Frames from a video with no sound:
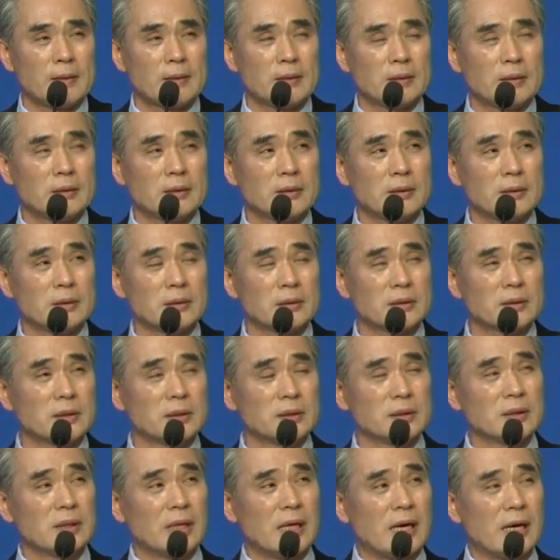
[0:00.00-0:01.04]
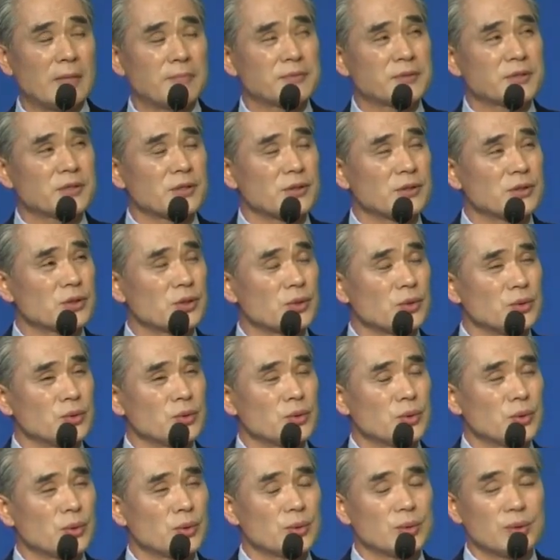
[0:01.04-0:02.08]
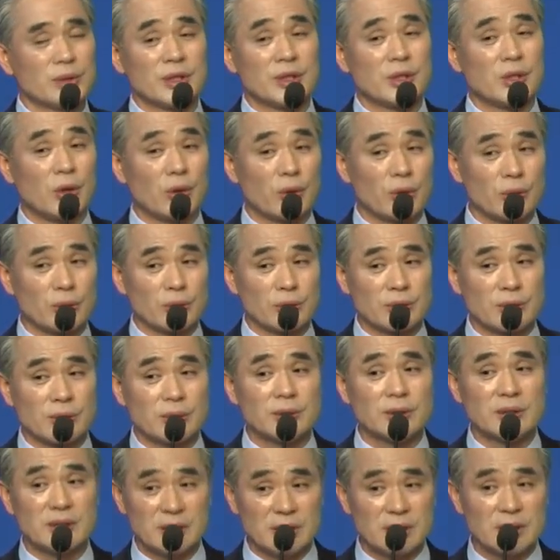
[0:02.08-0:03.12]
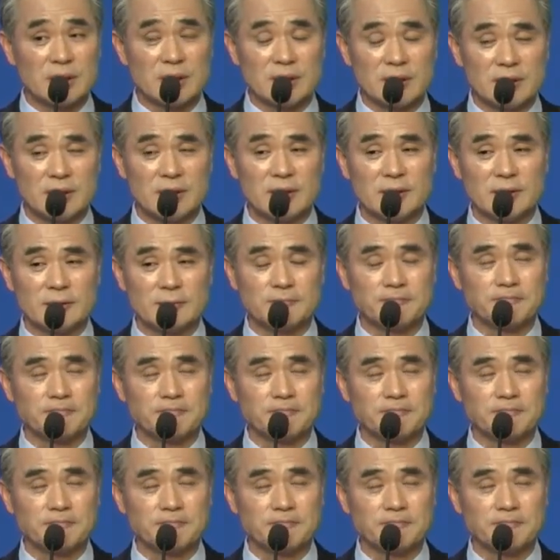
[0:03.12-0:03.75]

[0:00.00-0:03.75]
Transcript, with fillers: 어, 그 앞선 선조들이 걸었던 그 길을